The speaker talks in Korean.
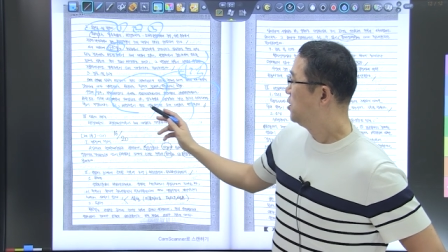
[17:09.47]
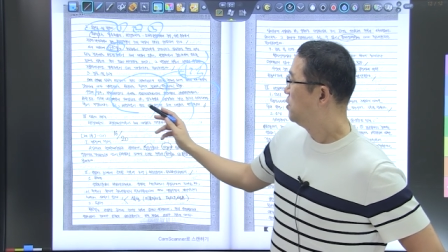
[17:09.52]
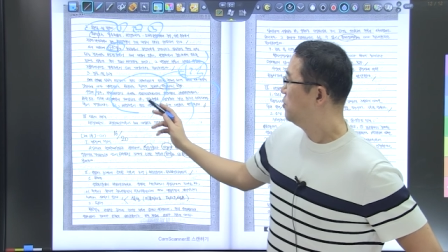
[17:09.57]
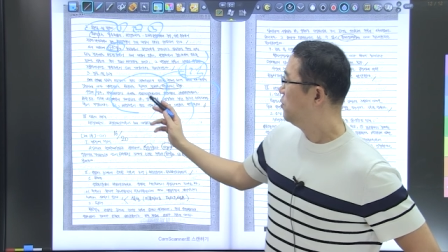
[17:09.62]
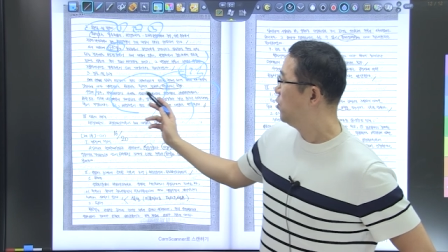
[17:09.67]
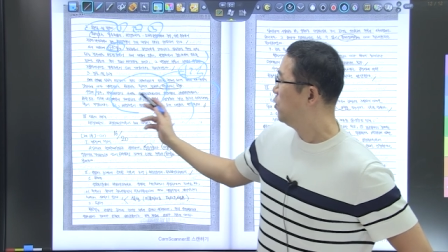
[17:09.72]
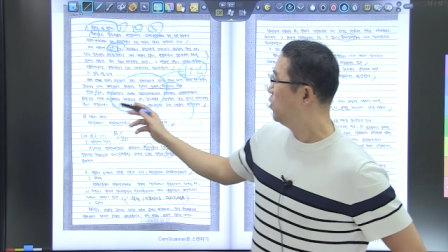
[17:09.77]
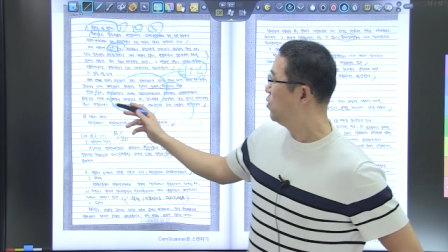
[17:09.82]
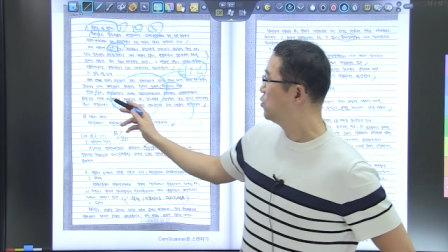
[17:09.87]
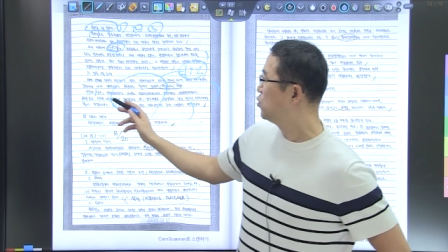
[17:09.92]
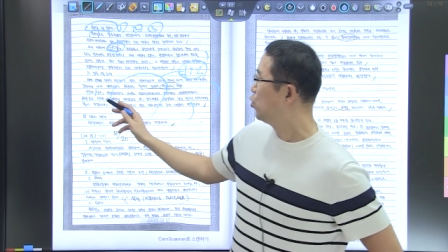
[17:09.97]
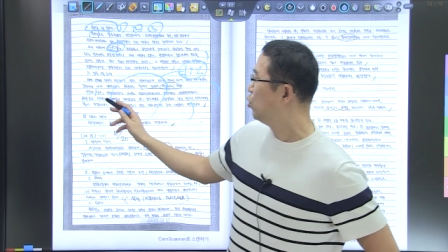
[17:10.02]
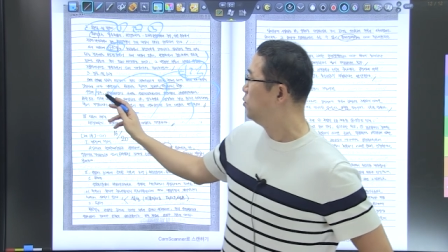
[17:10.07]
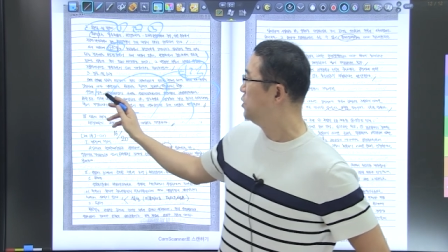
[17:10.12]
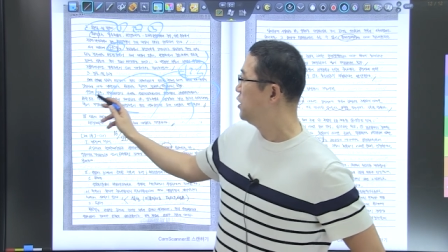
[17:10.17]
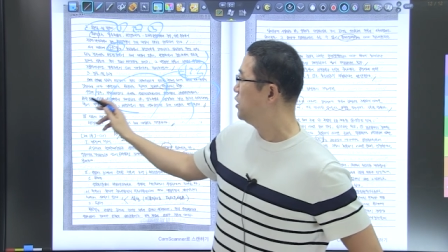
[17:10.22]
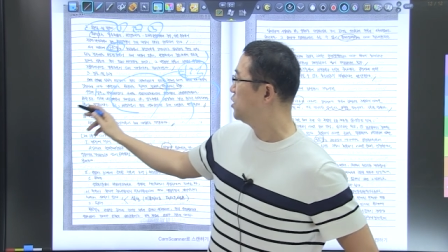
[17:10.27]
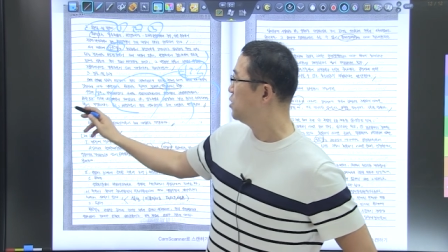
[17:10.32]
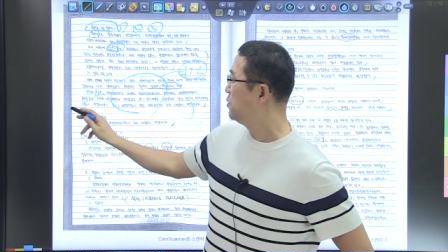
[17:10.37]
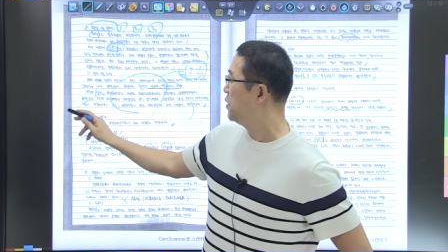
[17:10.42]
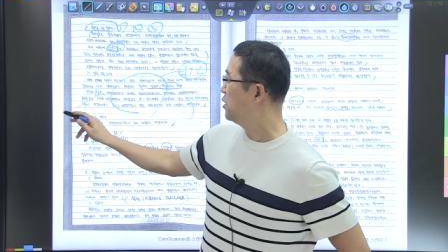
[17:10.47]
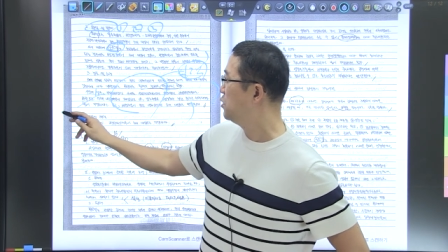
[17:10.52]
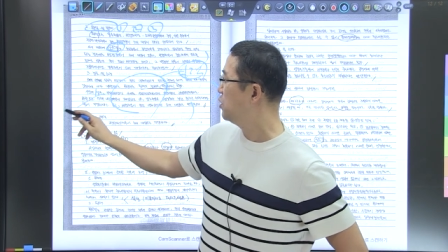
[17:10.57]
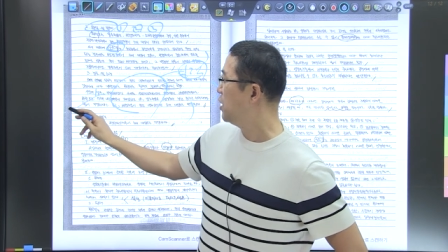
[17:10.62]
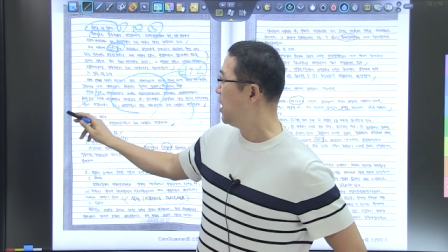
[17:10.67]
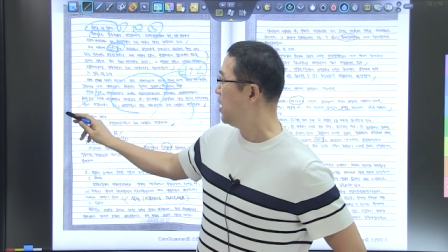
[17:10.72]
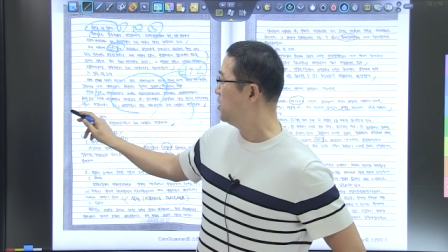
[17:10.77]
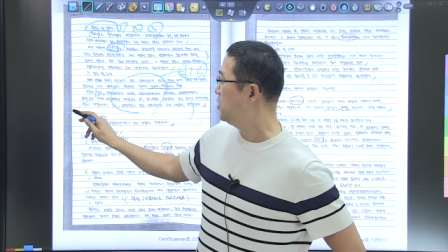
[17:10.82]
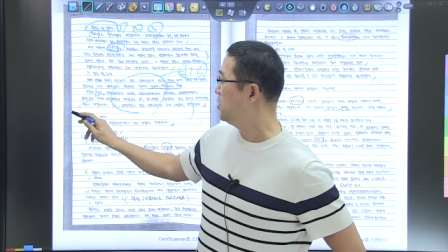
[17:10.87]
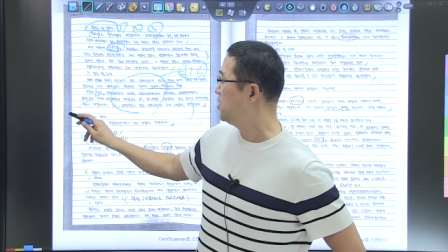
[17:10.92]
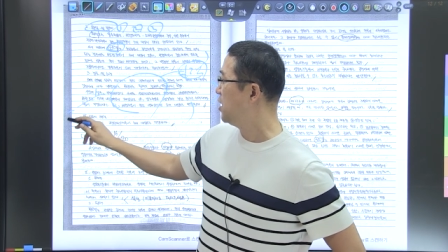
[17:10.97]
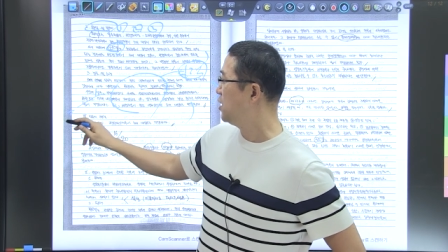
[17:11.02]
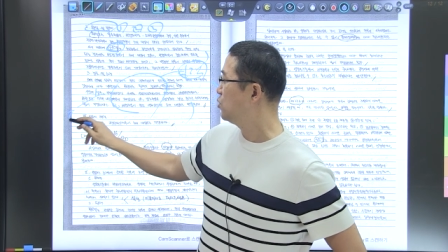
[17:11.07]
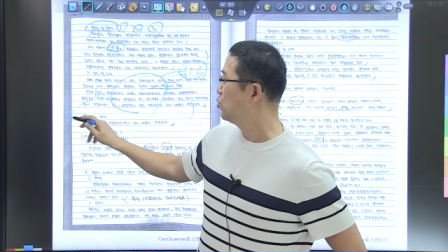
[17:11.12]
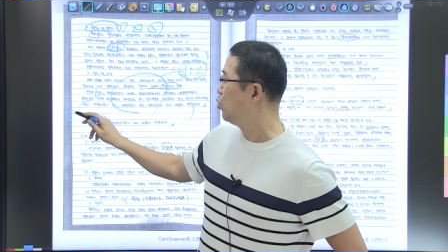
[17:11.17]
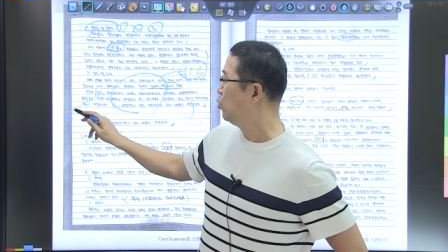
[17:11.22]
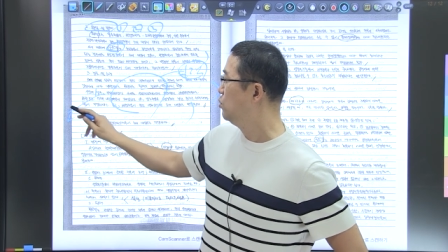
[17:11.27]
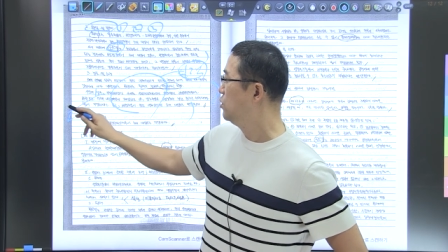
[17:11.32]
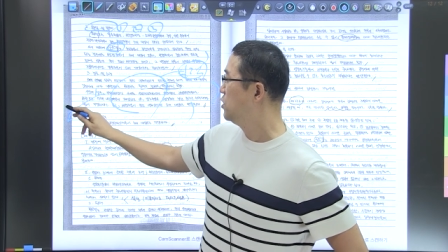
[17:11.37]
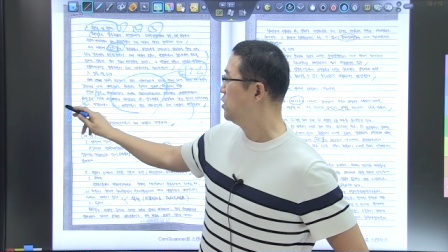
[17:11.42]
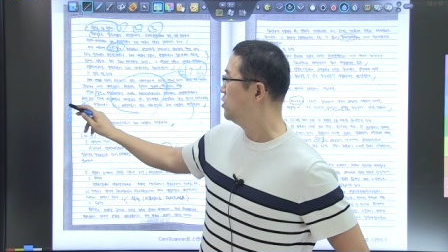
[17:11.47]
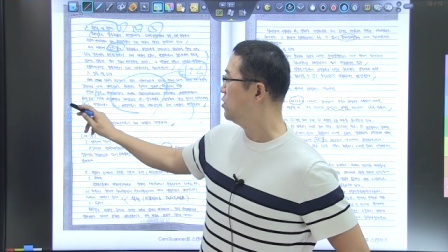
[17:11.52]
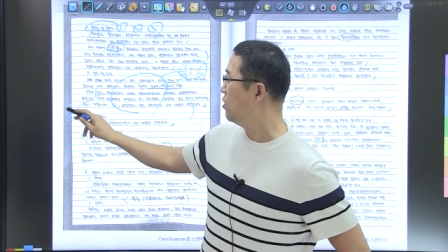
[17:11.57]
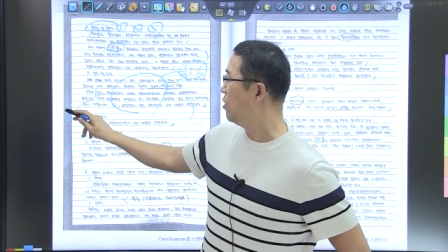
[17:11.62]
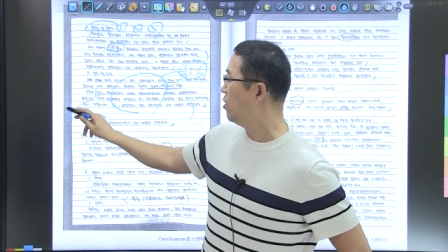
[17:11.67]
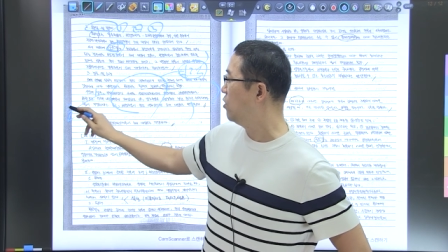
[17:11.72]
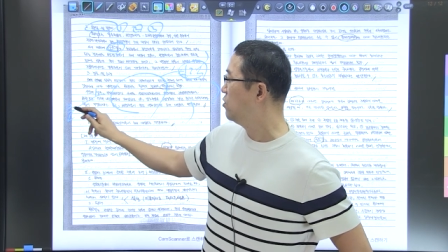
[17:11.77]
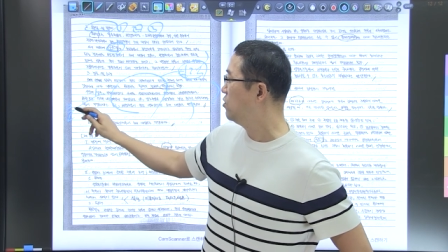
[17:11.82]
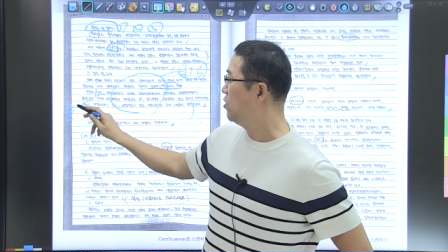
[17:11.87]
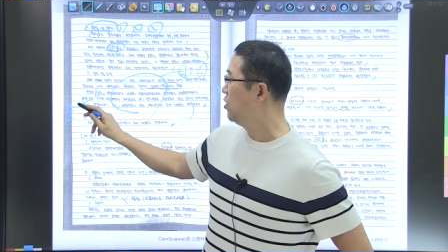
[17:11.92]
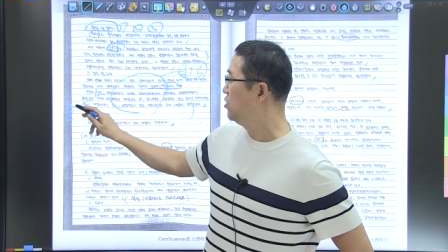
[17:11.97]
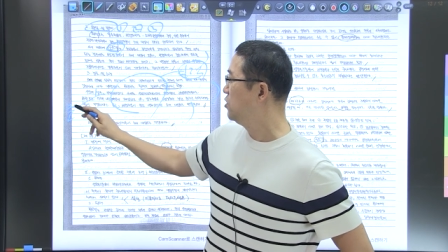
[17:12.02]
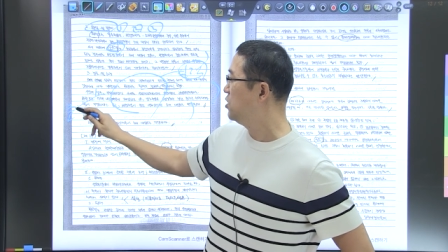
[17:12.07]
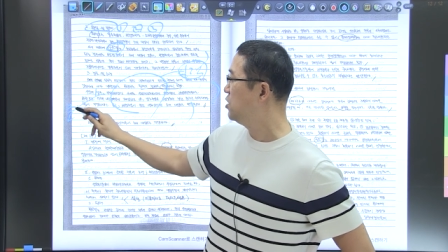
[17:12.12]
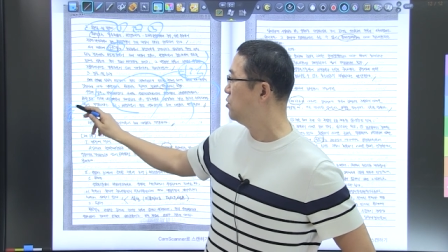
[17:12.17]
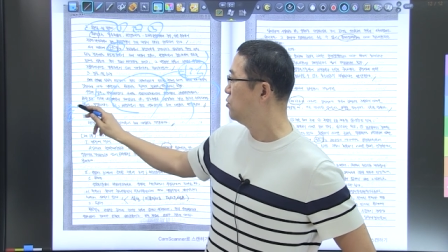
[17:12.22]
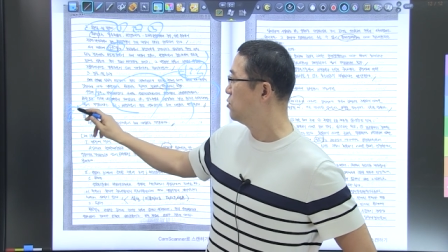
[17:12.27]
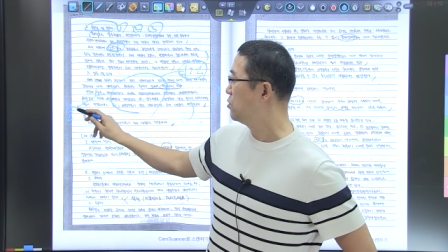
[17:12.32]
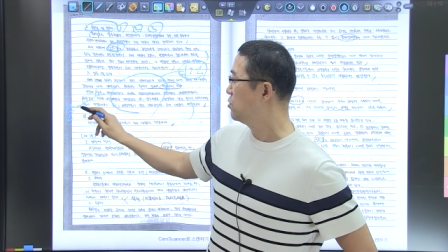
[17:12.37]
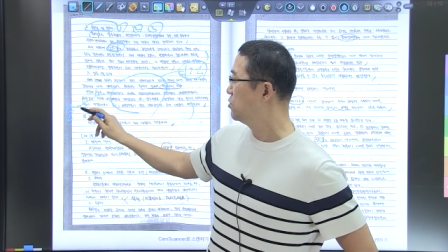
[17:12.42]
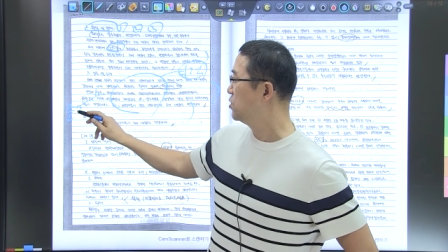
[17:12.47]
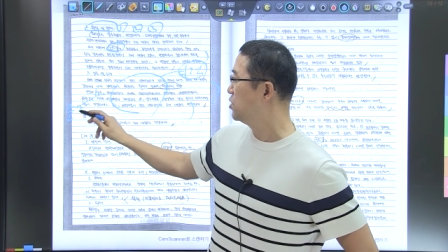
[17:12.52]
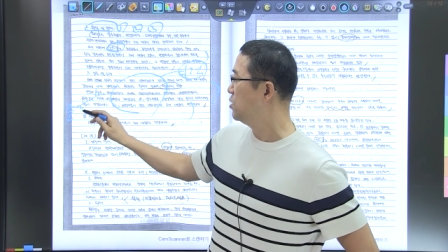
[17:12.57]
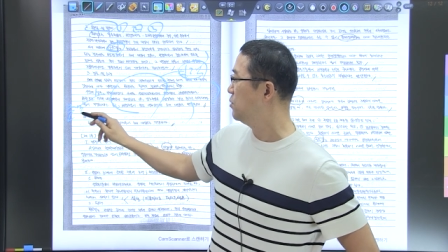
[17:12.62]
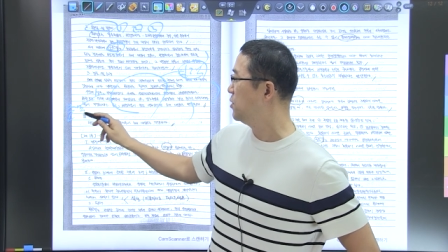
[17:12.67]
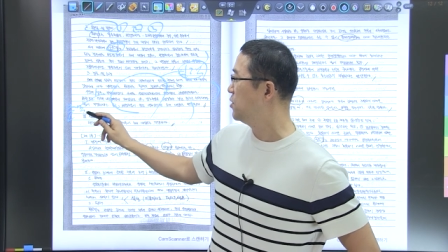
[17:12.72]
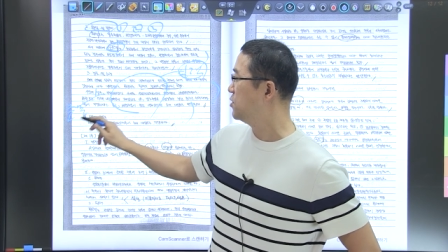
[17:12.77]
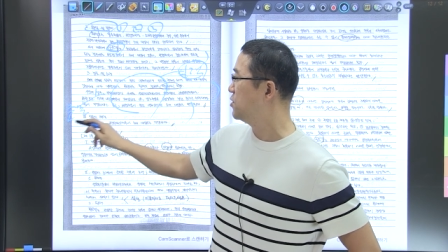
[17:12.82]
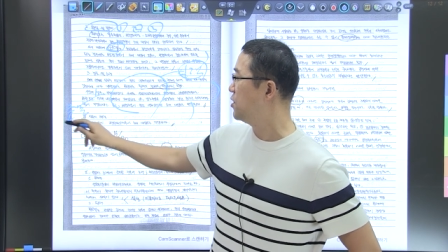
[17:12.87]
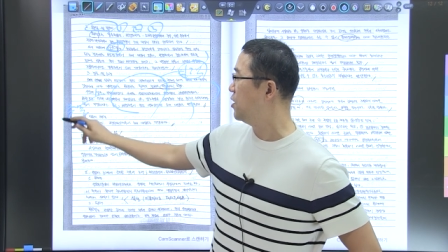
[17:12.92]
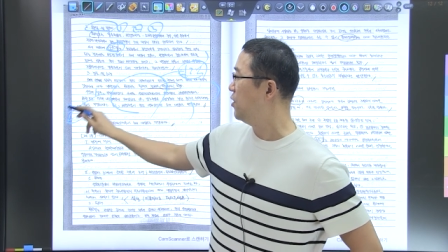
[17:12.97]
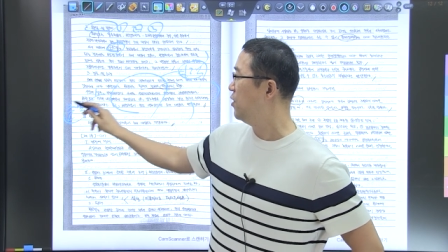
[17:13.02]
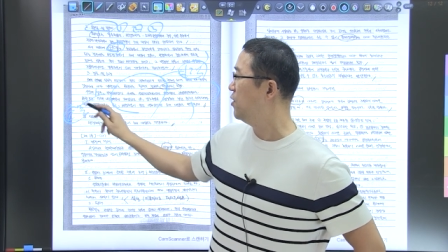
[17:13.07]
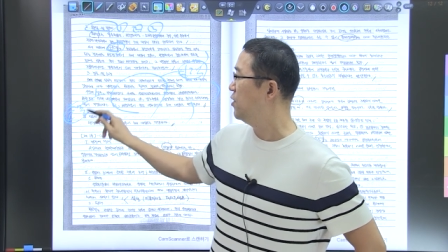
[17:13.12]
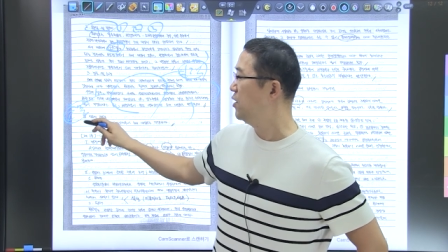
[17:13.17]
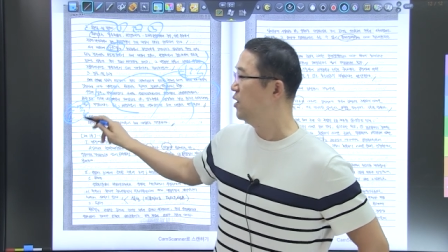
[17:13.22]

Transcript: 뭐 조문이 있으면 항상 조문은 어떤 식으로든 집어넣으세요.